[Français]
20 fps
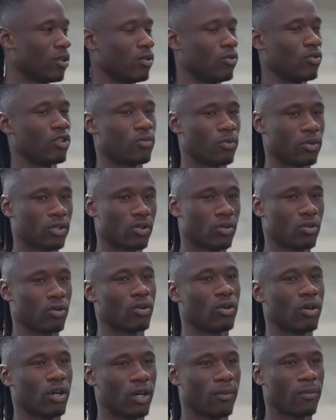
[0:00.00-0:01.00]
Donc je pense
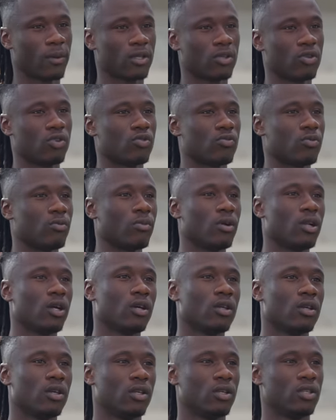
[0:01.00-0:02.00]
qu'à partir de ce moment-là,
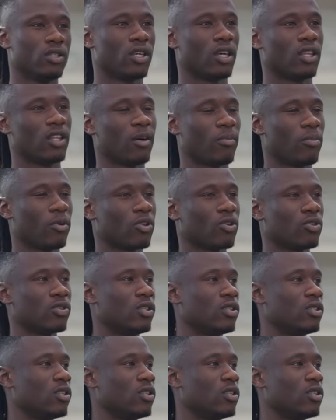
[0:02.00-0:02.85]
ce qui a été important aussi,